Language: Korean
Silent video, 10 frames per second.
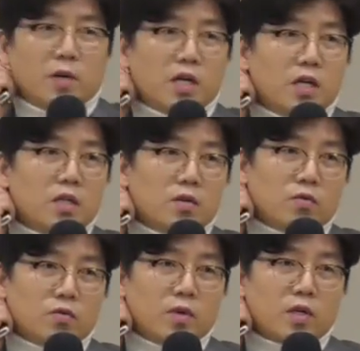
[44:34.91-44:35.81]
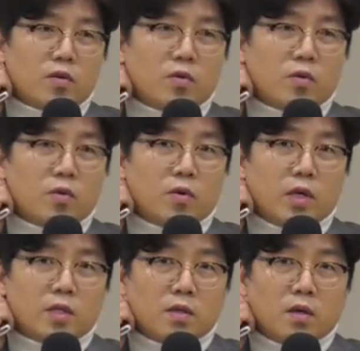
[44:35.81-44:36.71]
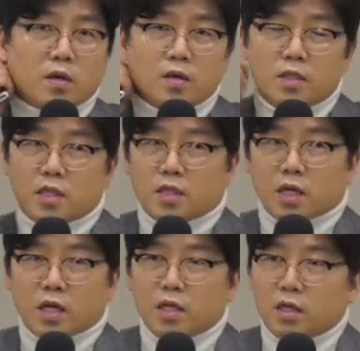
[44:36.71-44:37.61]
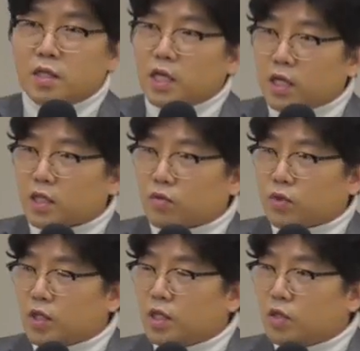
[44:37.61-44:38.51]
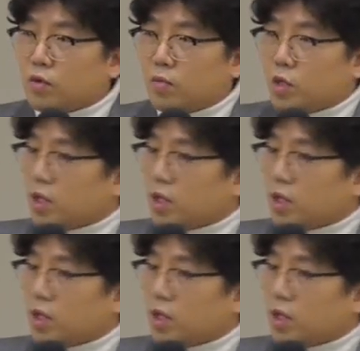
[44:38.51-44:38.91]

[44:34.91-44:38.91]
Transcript: 지방에 있는 고등학교에서 이제 제가 이런 이야기를 자꾸 드리는 이유가